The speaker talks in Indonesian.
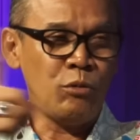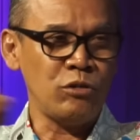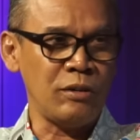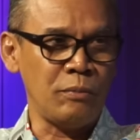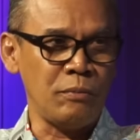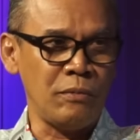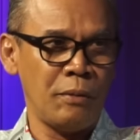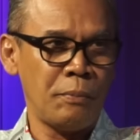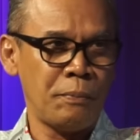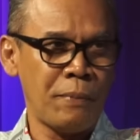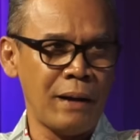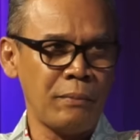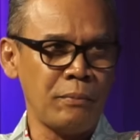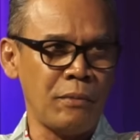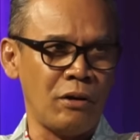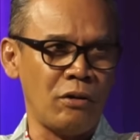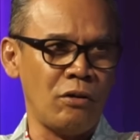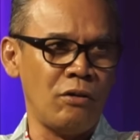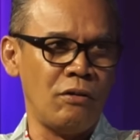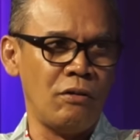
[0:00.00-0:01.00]
musim depan
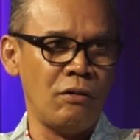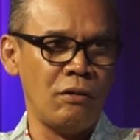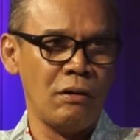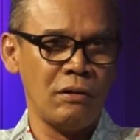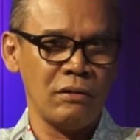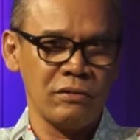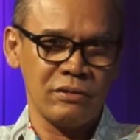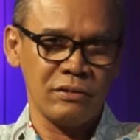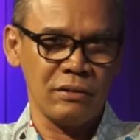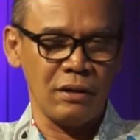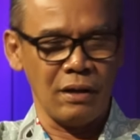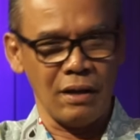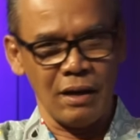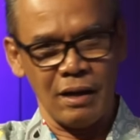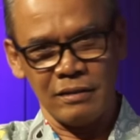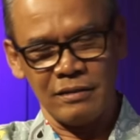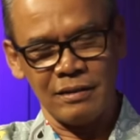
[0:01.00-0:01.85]
baru uh,